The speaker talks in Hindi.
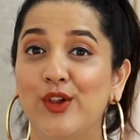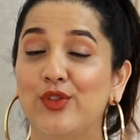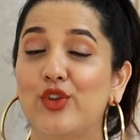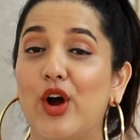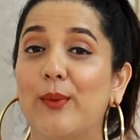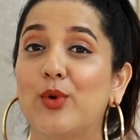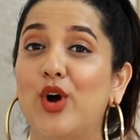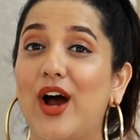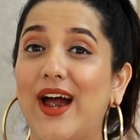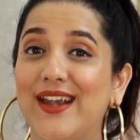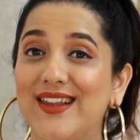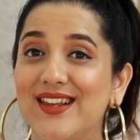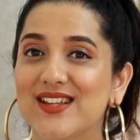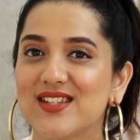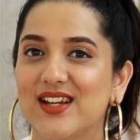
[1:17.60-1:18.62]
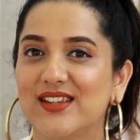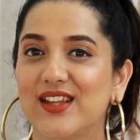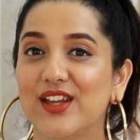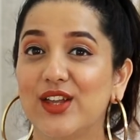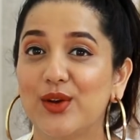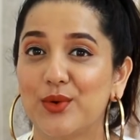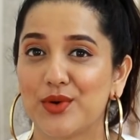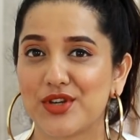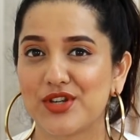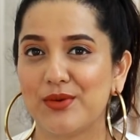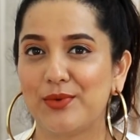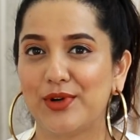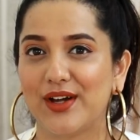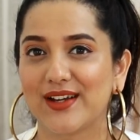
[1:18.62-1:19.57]
तो आपको आइडिया लग जाता है कि
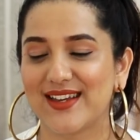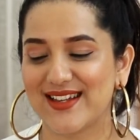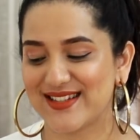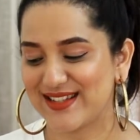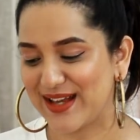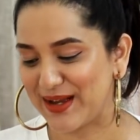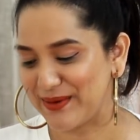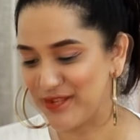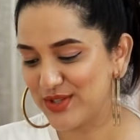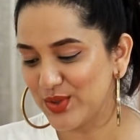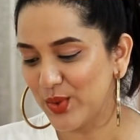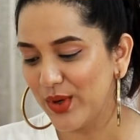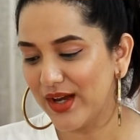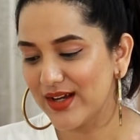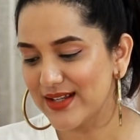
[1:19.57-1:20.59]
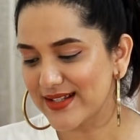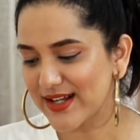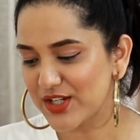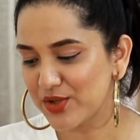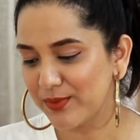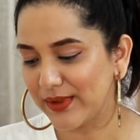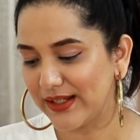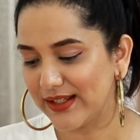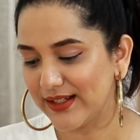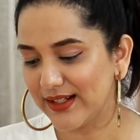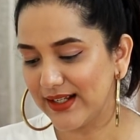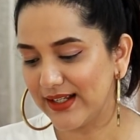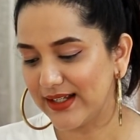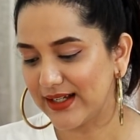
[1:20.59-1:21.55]
ओरिजिनल प्रोडक्ट कैसा है सो so, uh, इसका जो
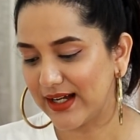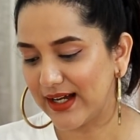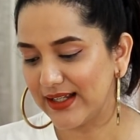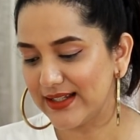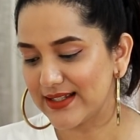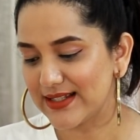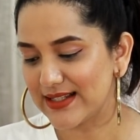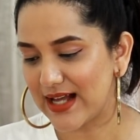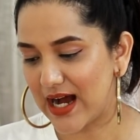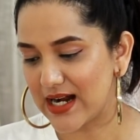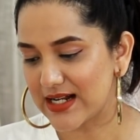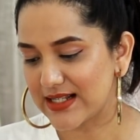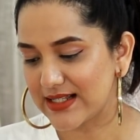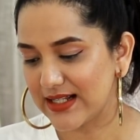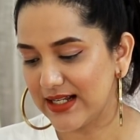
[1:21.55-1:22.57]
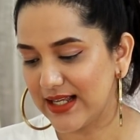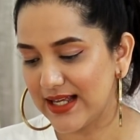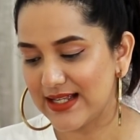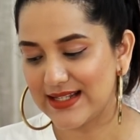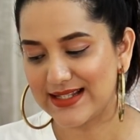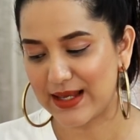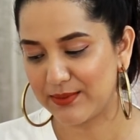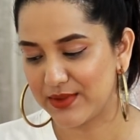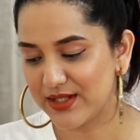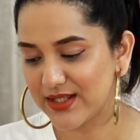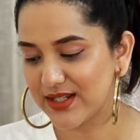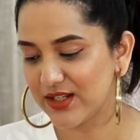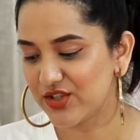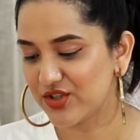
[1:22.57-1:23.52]
मटीरियल है लिखा है दिस इज़ आर्ट सिल्क सेमी
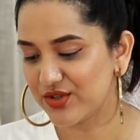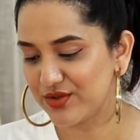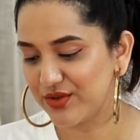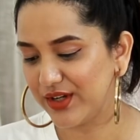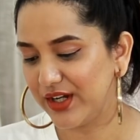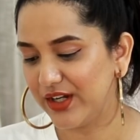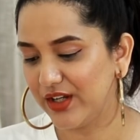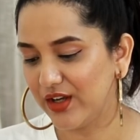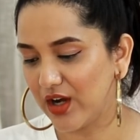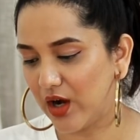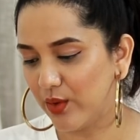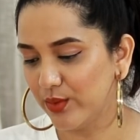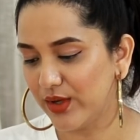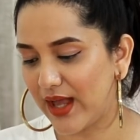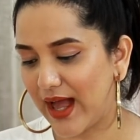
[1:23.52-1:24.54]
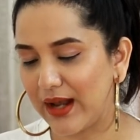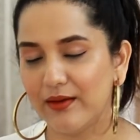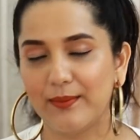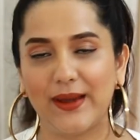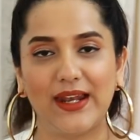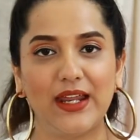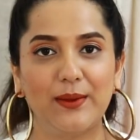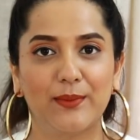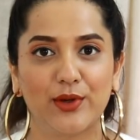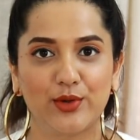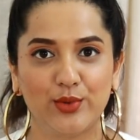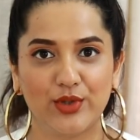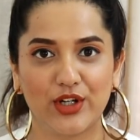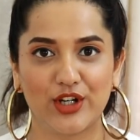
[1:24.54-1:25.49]
स्टिच स्ट्रेट गाउन एंड मैंने
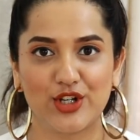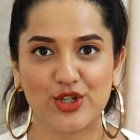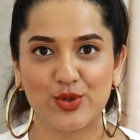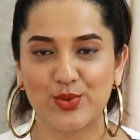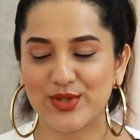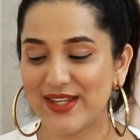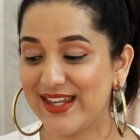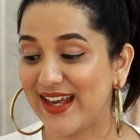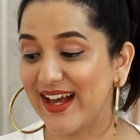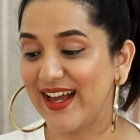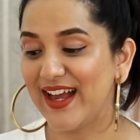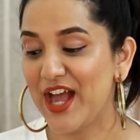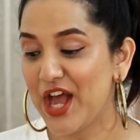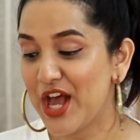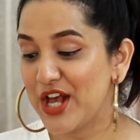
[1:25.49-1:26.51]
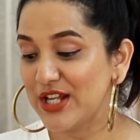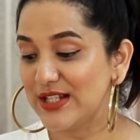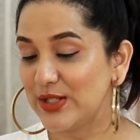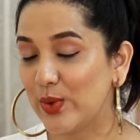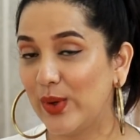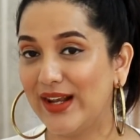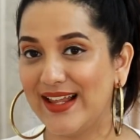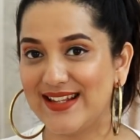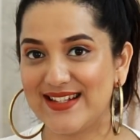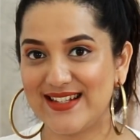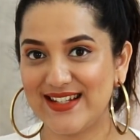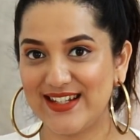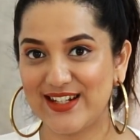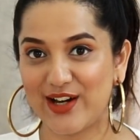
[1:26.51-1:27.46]
मरून कलर चूज़ किया है सो
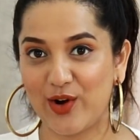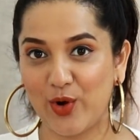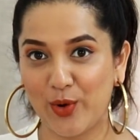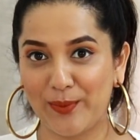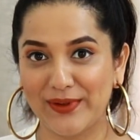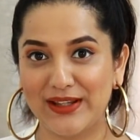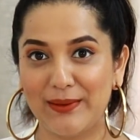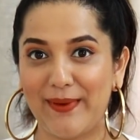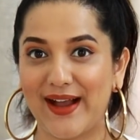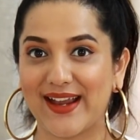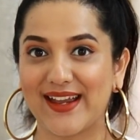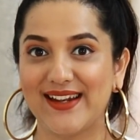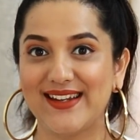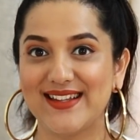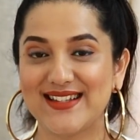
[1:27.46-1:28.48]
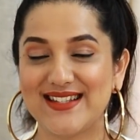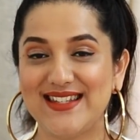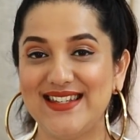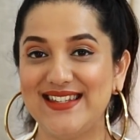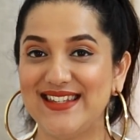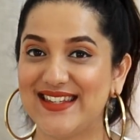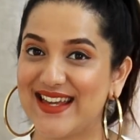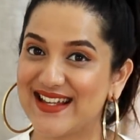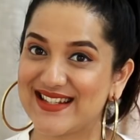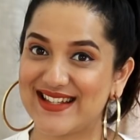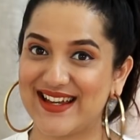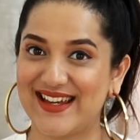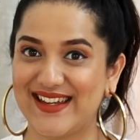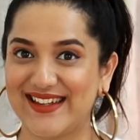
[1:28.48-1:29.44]
लेट्स सी नाउ ओपन द पैकेट एंड सी की
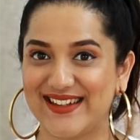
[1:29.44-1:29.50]
कैसा है